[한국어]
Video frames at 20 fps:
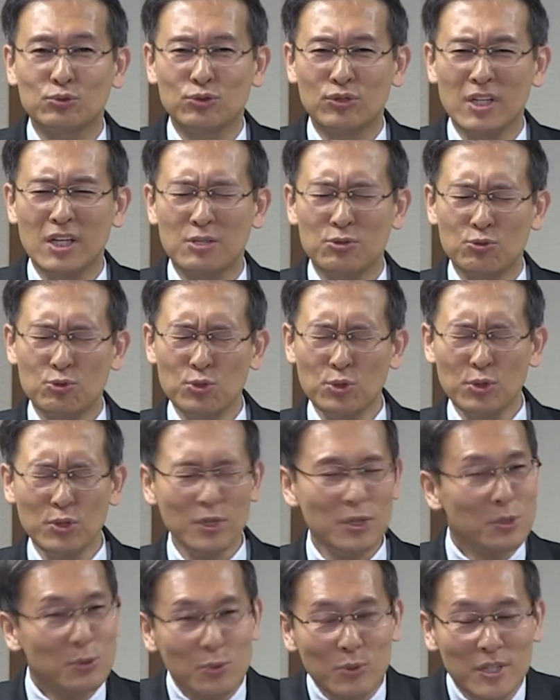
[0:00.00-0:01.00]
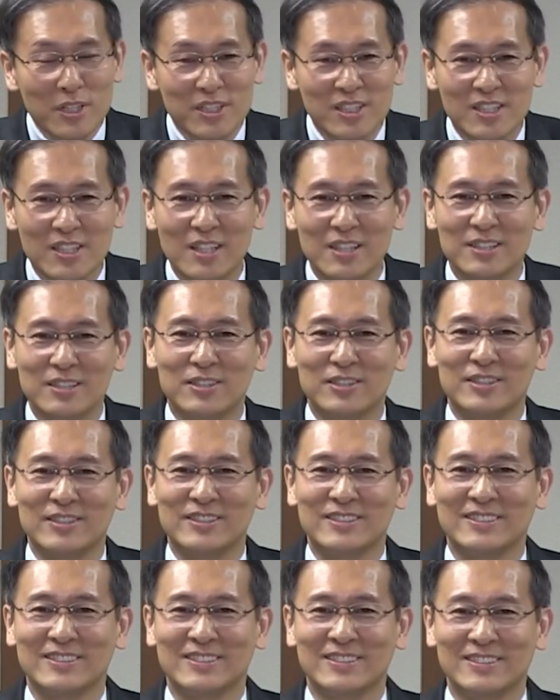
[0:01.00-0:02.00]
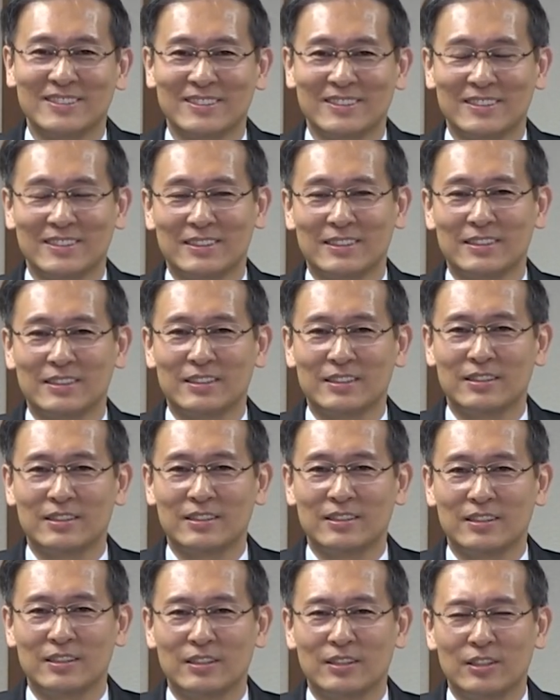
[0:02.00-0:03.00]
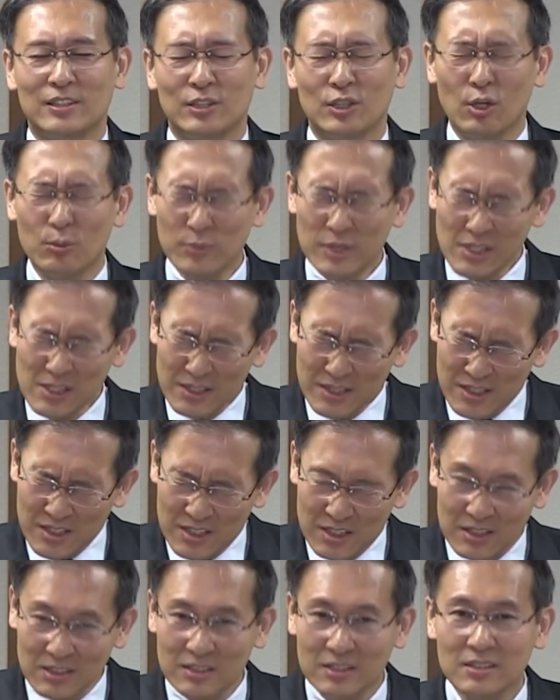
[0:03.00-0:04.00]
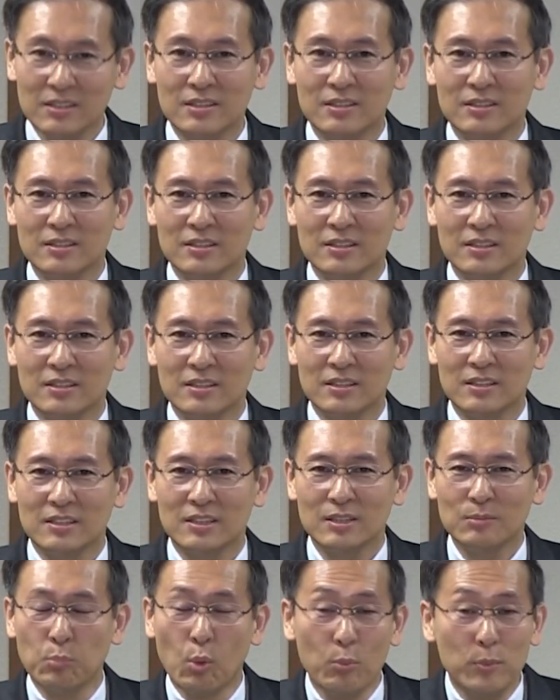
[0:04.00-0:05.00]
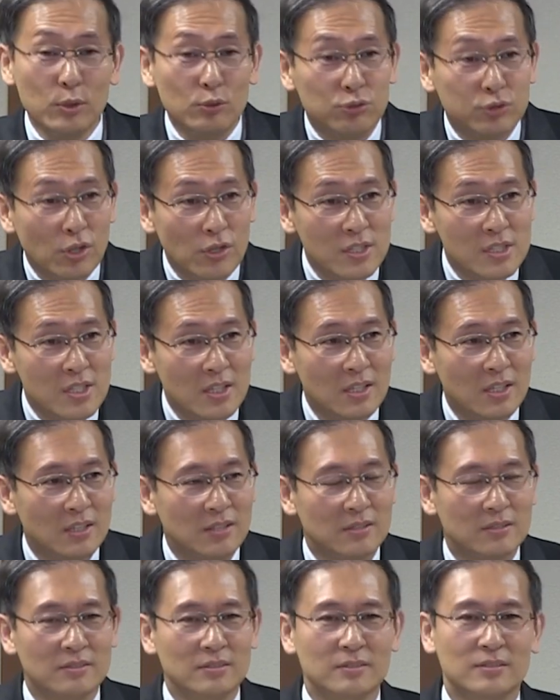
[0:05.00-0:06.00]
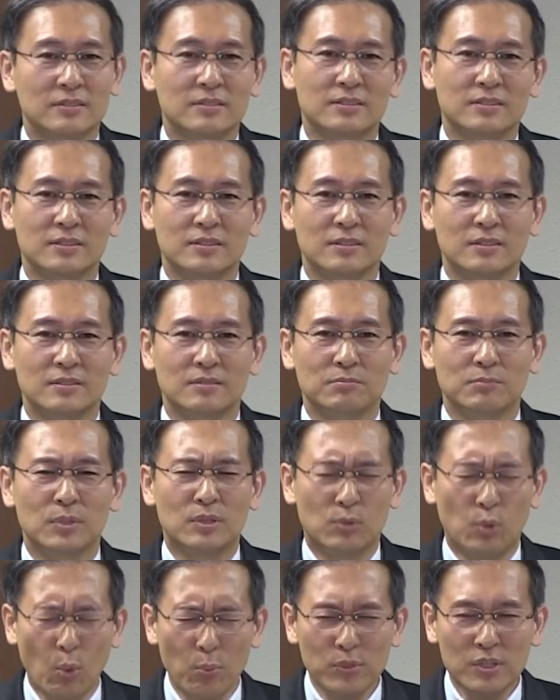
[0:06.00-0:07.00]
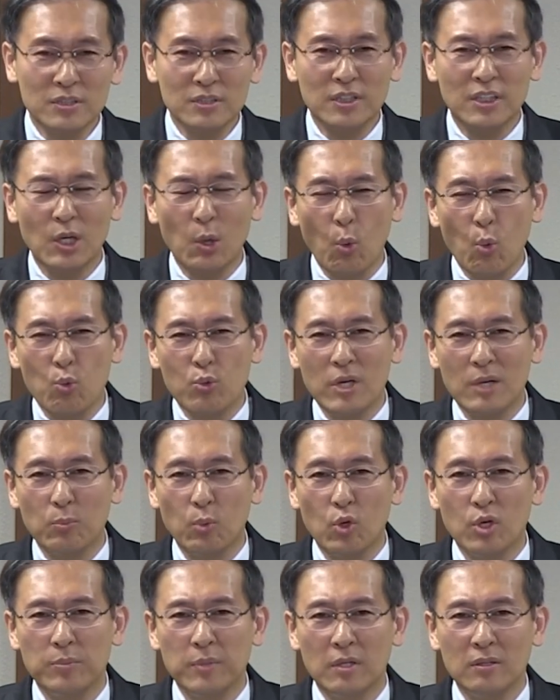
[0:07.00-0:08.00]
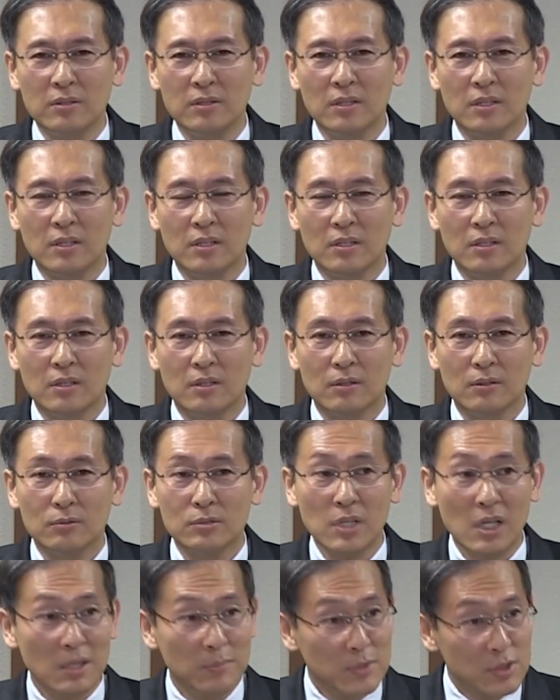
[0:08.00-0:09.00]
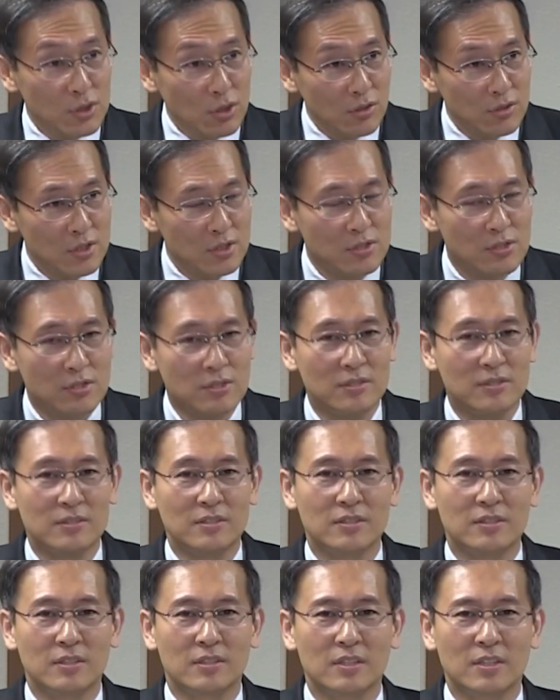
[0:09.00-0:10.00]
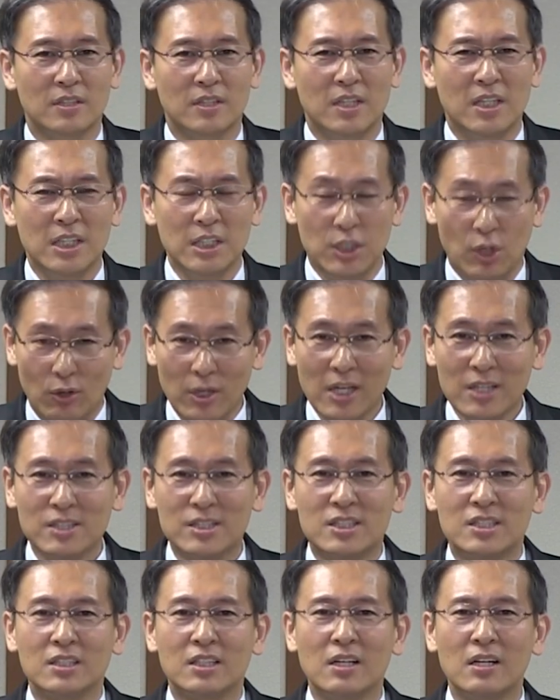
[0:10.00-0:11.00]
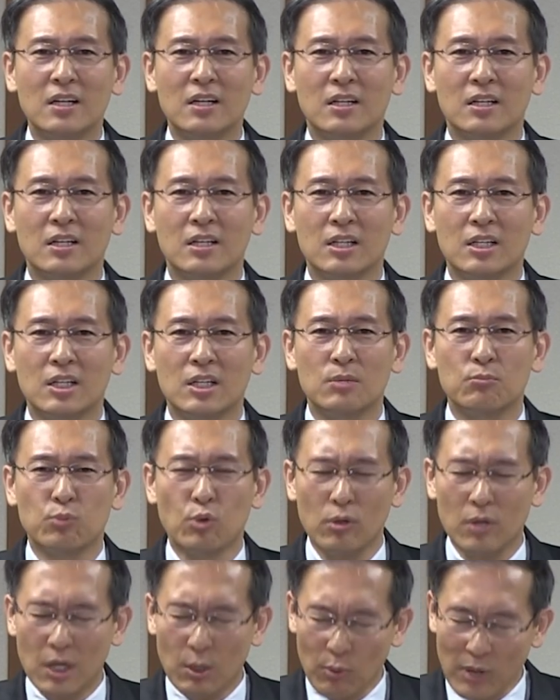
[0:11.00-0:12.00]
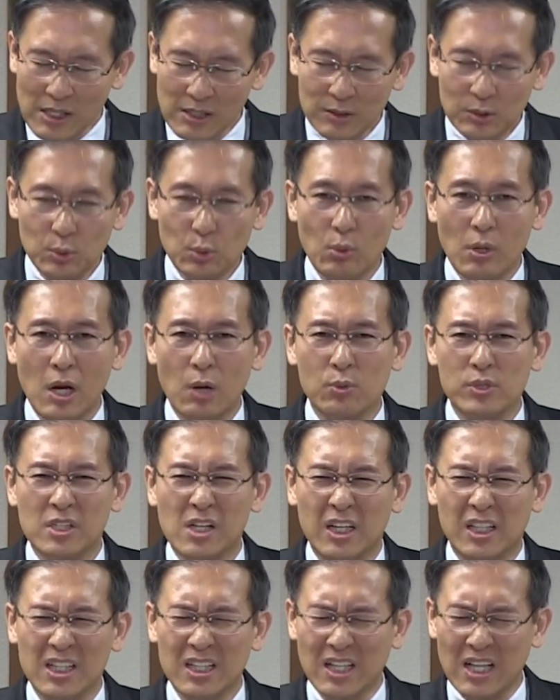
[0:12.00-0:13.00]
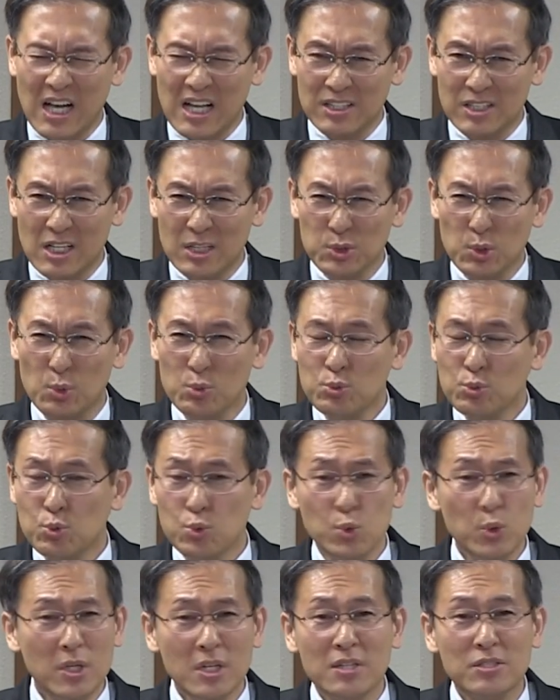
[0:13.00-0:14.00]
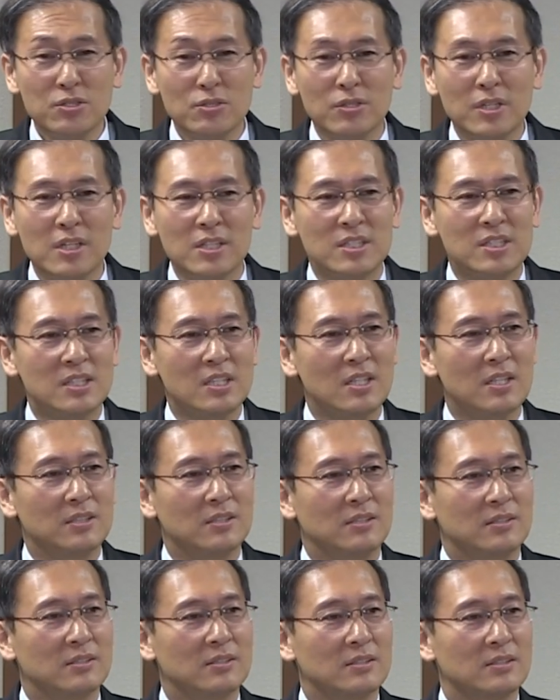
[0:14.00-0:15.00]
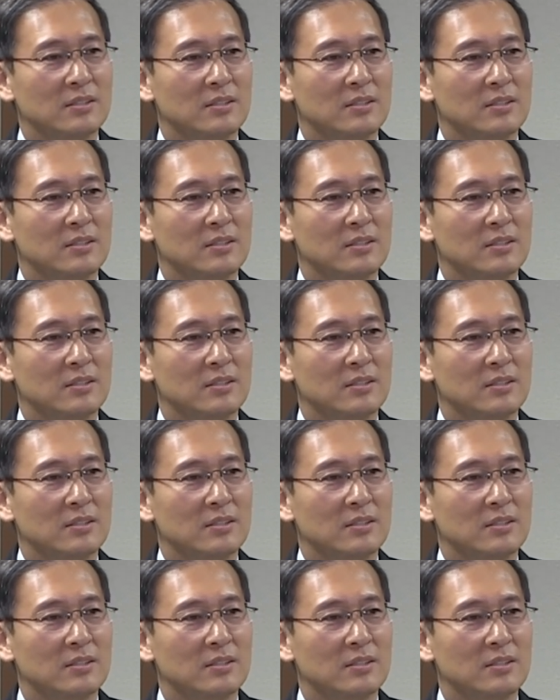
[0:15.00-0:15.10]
중에 최고의 시간이거든요. 너무 일찍 몸이 굳어 있잖아요. 너무 늦게 오후에 모이면 사람이 처지죠. 11시가 무언가 활동하고 일하기 가장 좋은 최적의 시간이